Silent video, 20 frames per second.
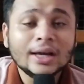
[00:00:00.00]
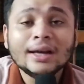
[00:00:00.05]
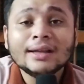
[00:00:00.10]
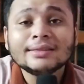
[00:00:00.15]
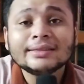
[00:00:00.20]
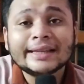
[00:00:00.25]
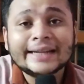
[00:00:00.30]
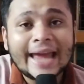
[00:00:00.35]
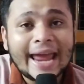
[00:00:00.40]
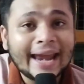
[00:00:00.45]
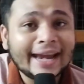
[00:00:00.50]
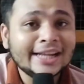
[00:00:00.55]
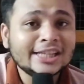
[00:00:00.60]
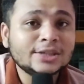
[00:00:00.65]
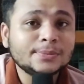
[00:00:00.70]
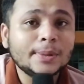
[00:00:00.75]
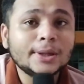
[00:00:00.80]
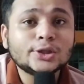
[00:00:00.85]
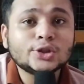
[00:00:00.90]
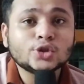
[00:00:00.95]
তার
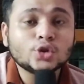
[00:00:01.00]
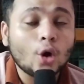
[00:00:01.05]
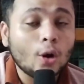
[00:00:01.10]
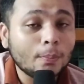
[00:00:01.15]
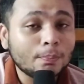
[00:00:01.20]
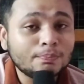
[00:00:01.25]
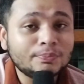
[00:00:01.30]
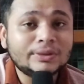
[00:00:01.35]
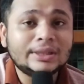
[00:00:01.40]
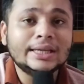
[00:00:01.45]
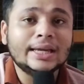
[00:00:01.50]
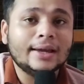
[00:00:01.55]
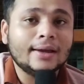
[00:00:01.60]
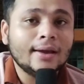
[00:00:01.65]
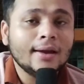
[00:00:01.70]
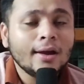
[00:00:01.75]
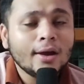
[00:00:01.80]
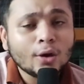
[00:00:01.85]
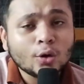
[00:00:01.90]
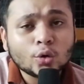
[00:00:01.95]
অ্যারেঞ্জমেন্ট সব দিয়ে
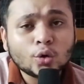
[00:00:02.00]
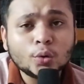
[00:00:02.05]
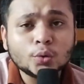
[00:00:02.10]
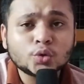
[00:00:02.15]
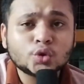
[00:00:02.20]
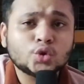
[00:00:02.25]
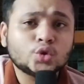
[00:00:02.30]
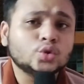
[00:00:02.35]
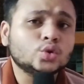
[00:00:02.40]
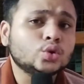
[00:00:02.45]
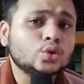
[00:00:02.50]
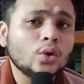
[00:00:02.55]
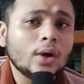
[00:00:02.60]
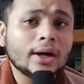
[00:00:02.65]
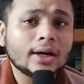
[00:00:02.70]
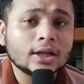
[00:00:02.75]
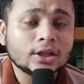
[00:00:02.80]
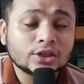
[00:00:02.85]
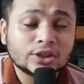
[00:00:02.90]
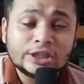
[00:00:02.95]
খুব সুন্দর একটা
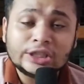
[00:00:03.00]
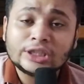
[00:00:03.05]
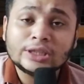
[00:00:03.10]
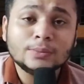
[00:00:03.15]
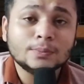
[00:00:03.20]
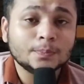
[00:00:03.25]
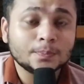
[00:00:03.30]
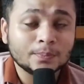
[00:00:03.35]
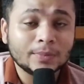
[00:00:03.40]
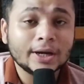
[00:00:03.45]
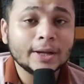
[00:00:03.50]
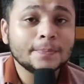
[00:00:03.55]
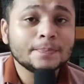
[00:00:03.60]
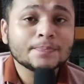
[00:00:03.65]
স্মৃতি মানে